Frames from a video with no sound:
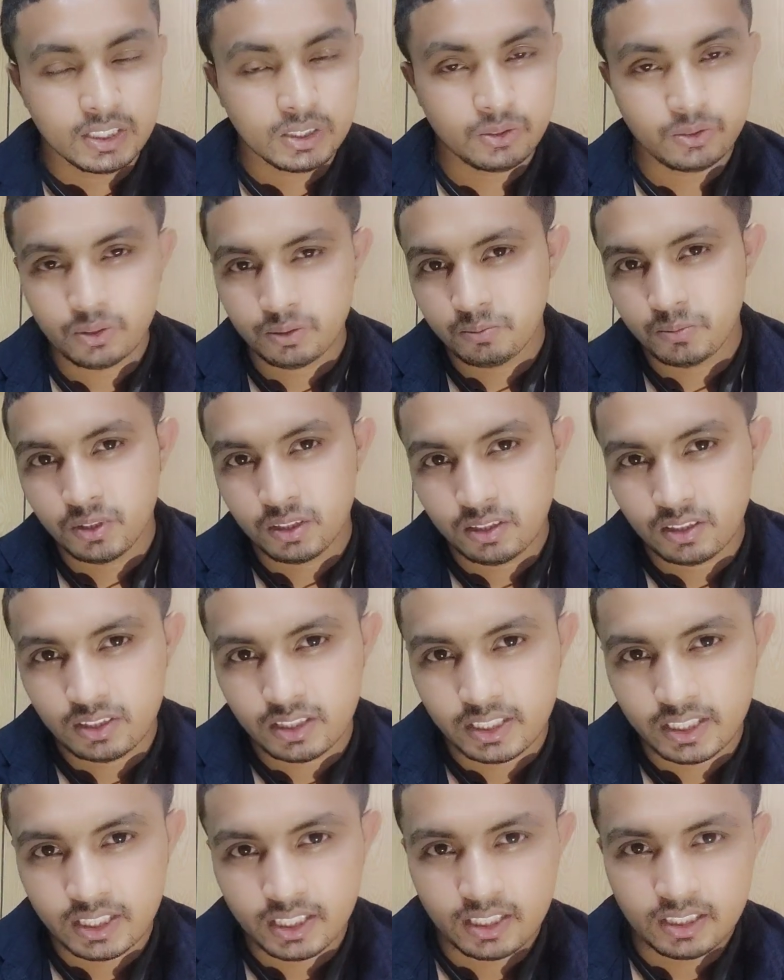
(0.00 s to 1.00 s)
সো মূল কথা
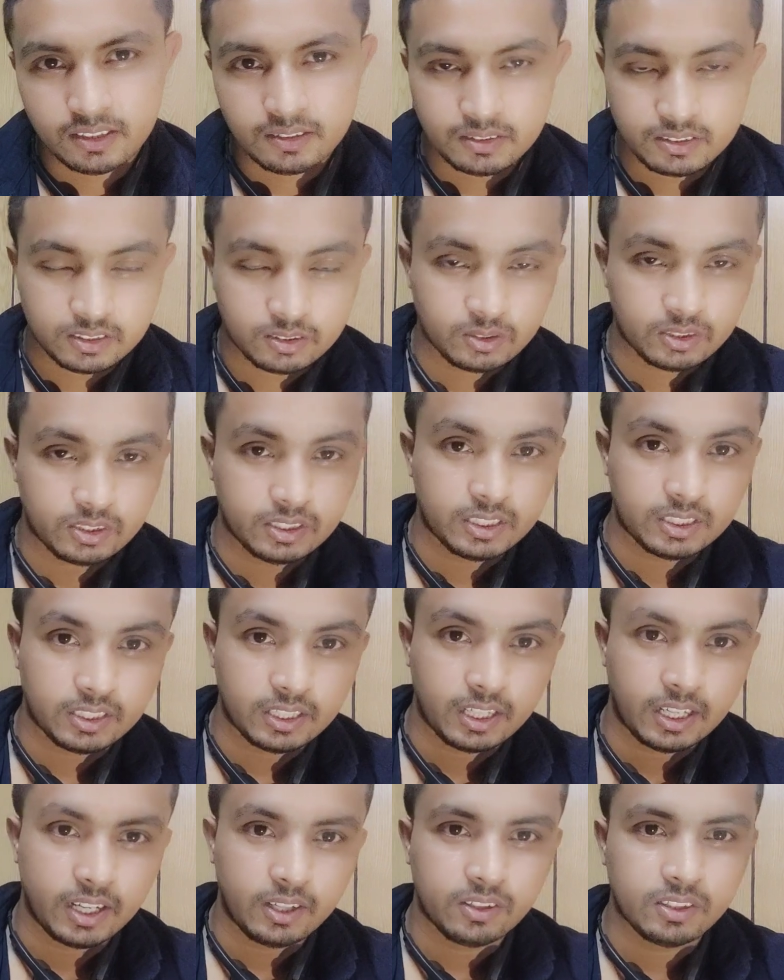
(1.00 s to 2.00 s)
এটা না যদি
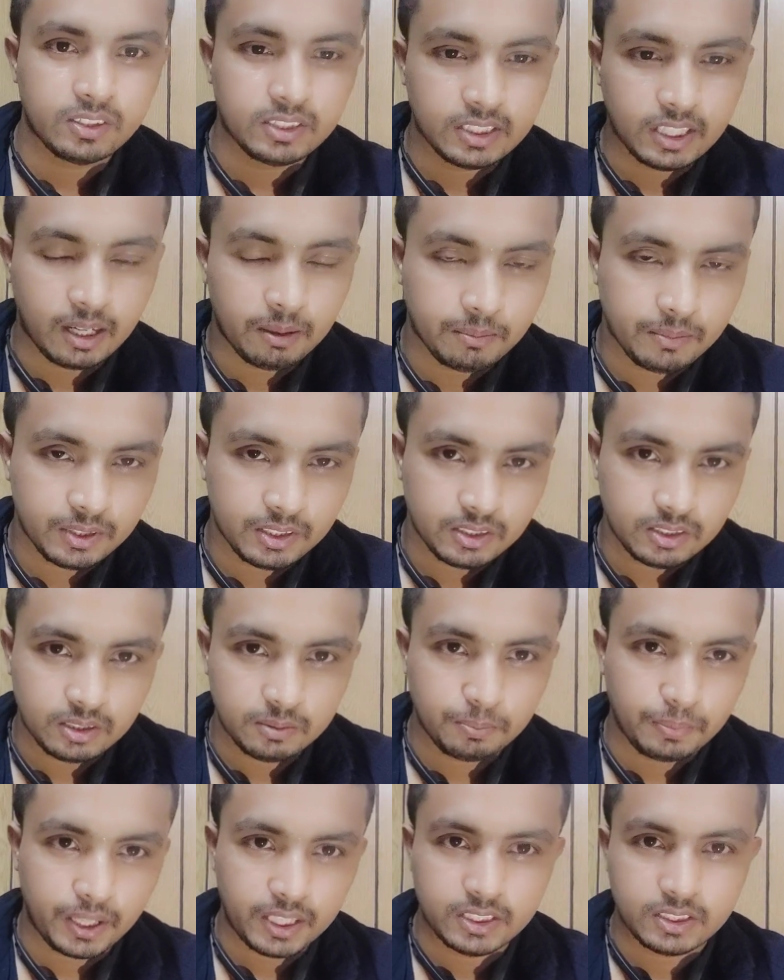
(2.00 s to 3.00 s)
এখন হচ্ছে আমরা যদি
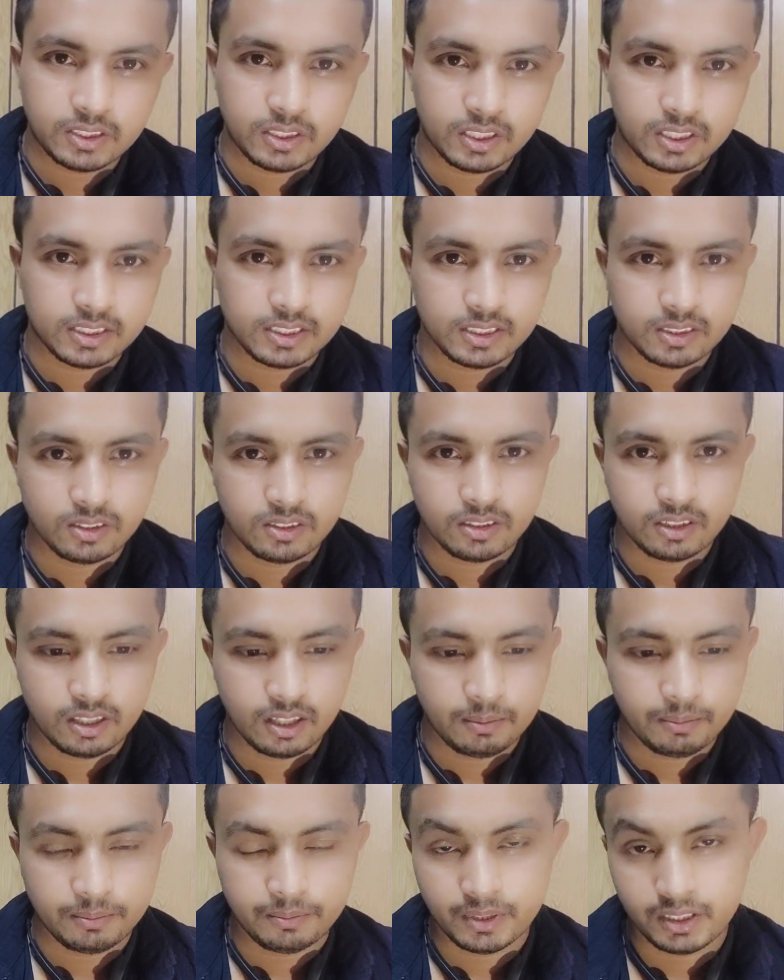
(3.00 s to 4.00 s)
পাঁচজন আছি ধরুন
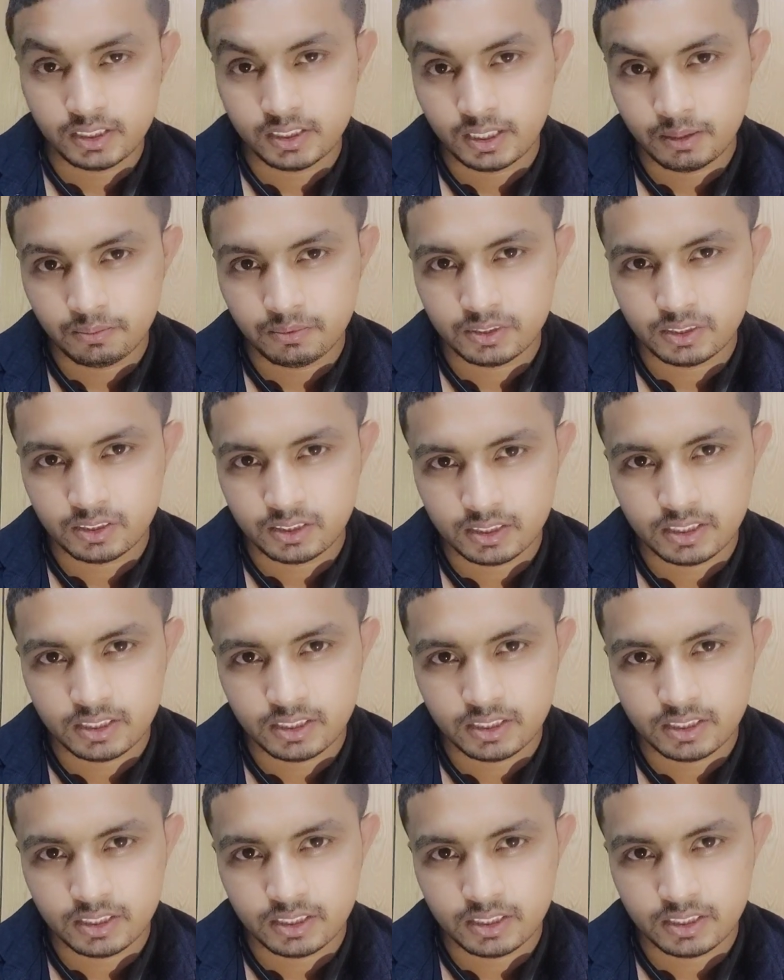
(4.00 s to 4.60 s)
আমরা সাপোজ